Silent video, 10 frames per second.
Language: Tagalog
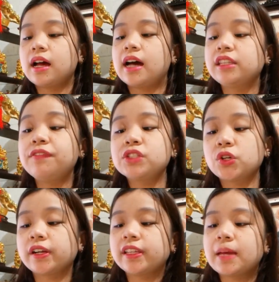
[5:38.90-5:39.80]
Uh, ah,
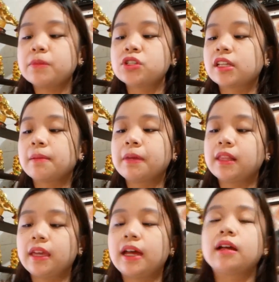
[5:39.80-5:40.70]
divisoria namin siya
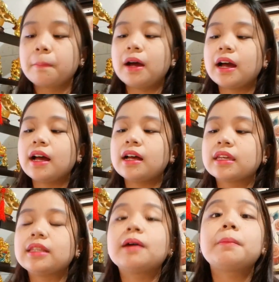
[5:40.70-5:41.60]
nabili.
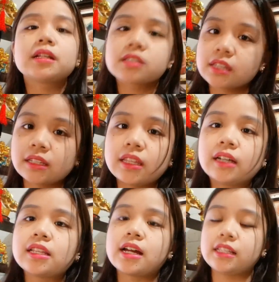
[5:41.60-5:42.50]
Mga ilang months na din
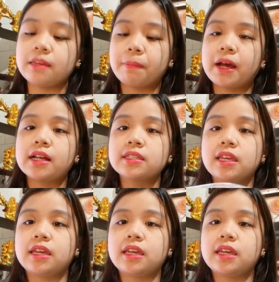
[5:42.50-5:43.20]
ang nakalipas